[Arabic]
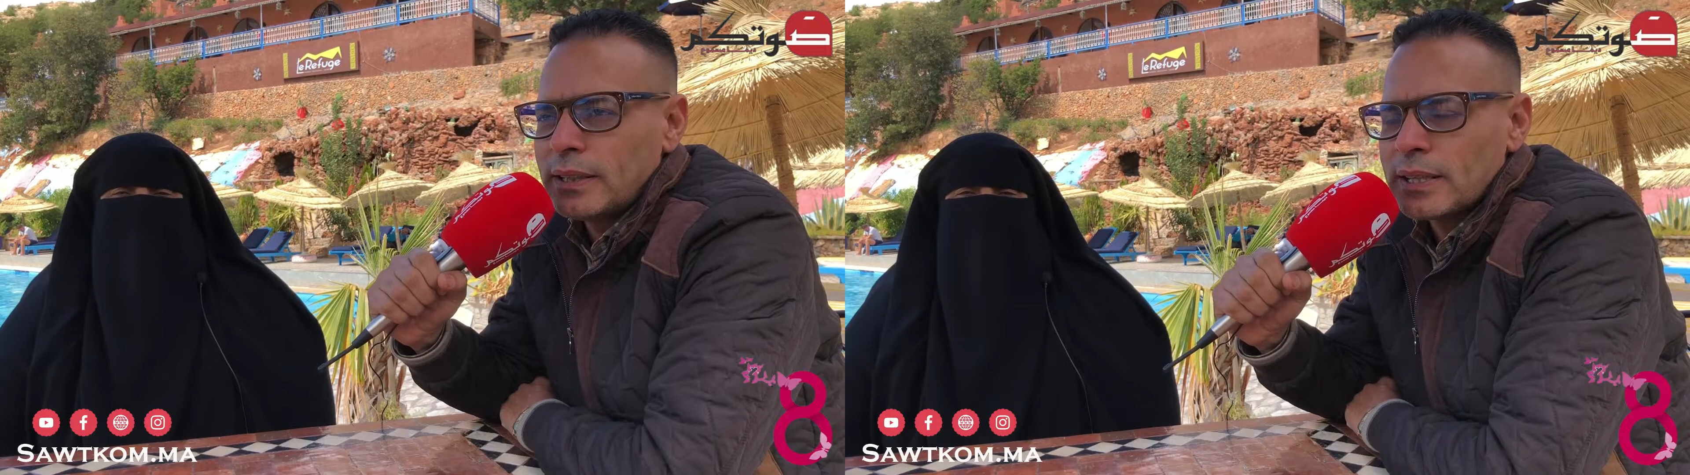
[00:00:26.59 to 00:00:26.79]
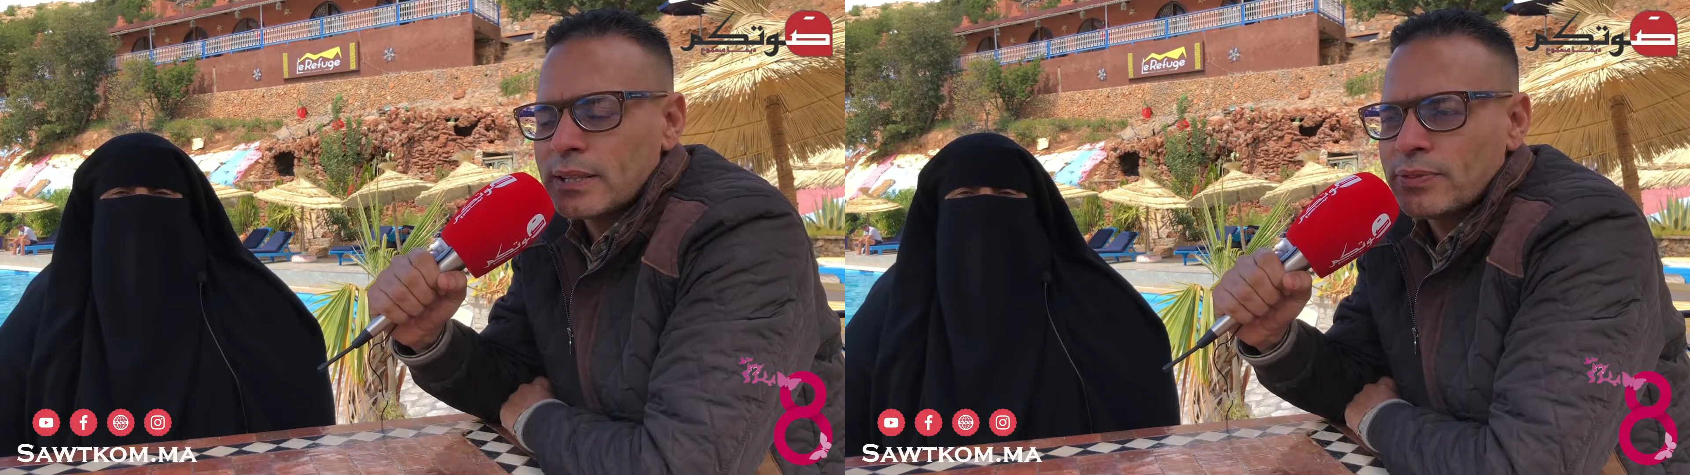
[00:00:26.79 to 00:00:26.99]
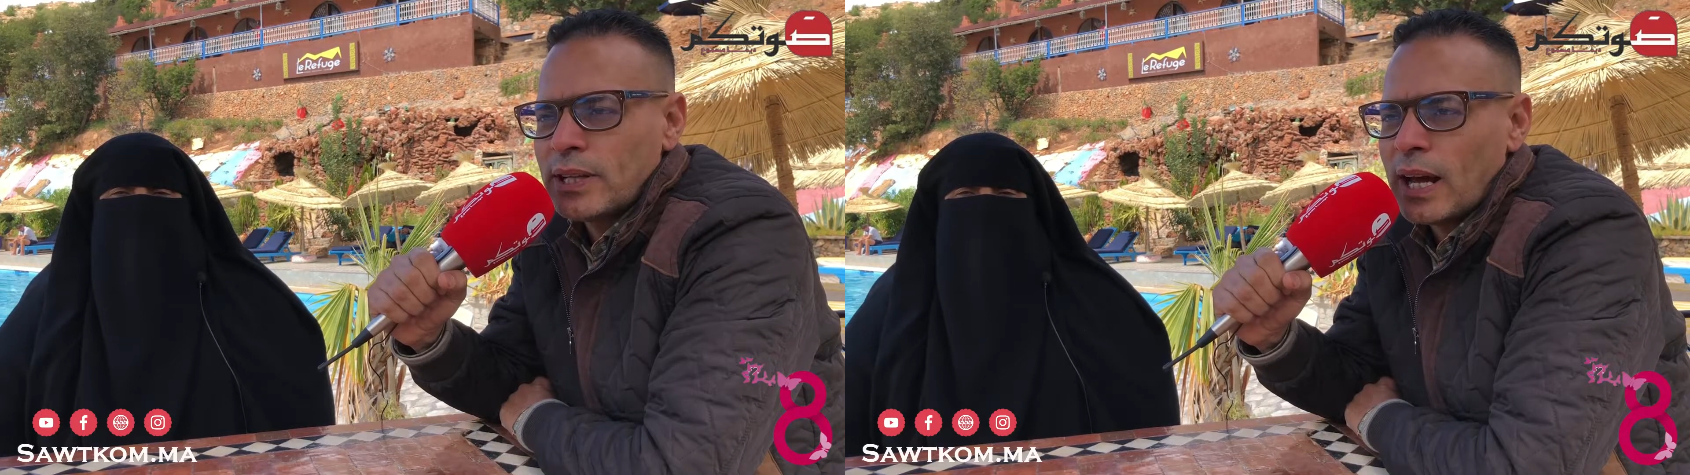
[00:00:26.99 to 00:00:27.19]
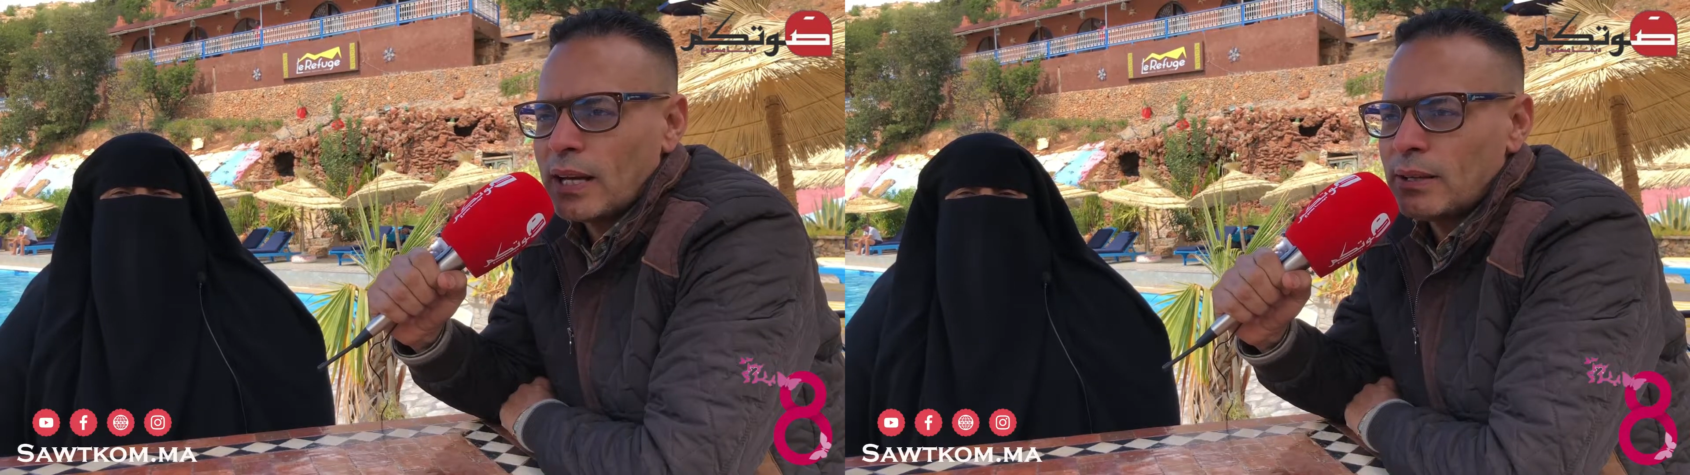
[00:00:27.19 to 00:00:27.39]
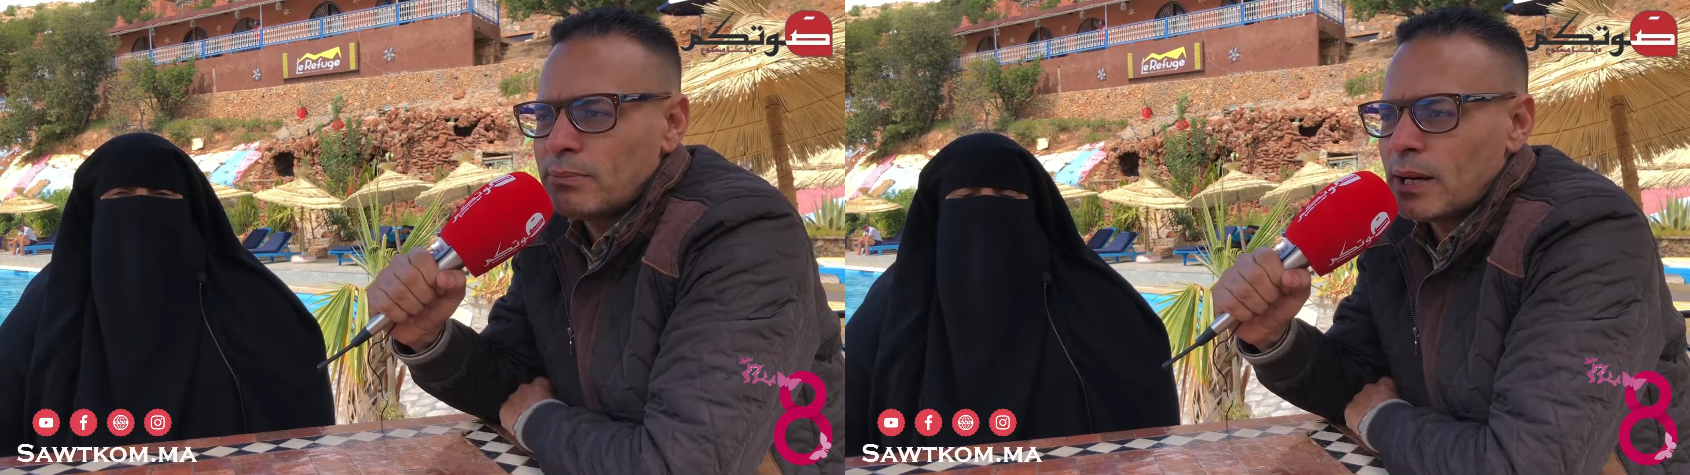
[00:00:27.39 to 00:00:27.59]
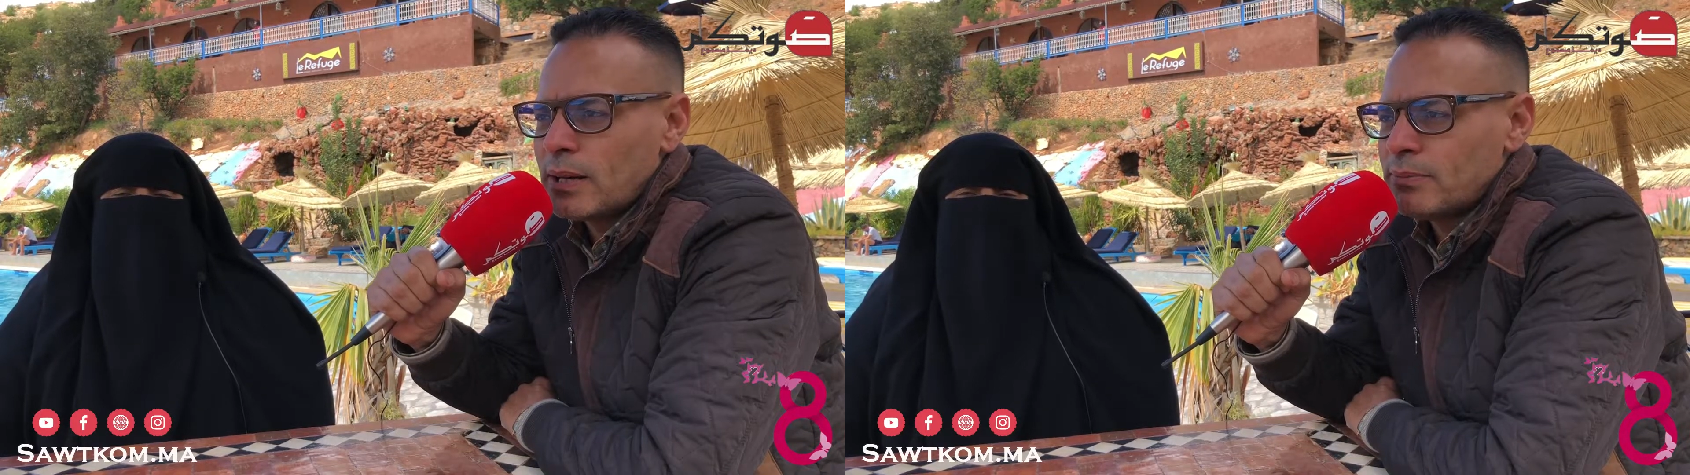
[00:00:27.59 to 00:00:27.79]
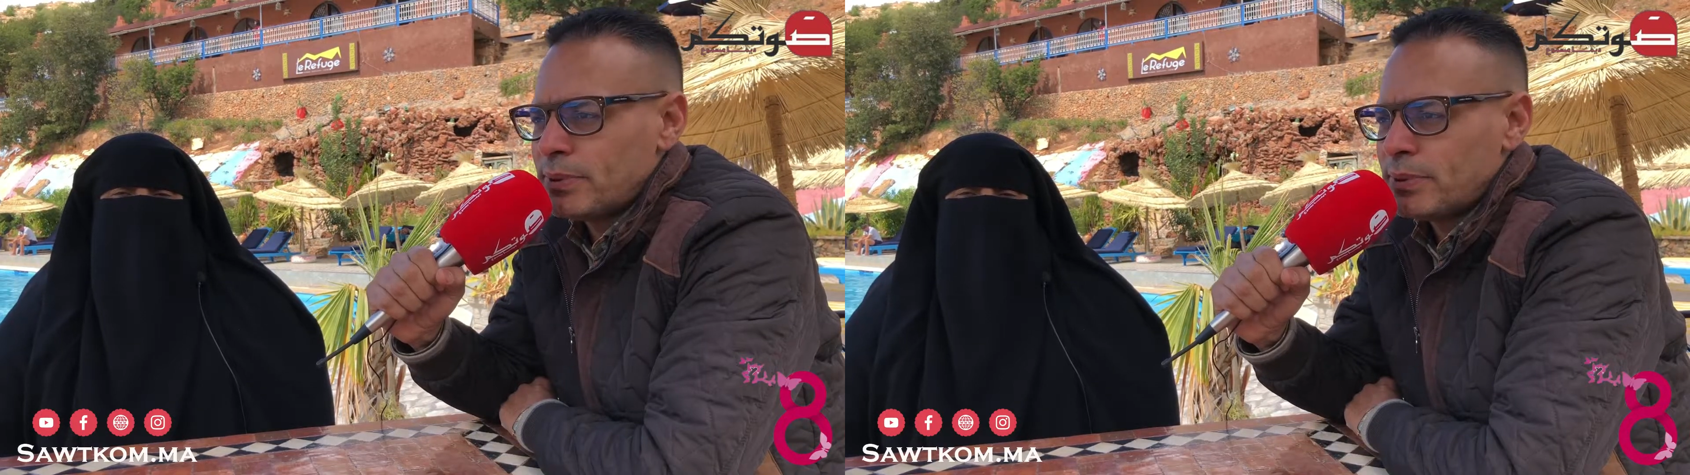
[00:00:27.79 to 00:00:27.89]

يحتفي العالم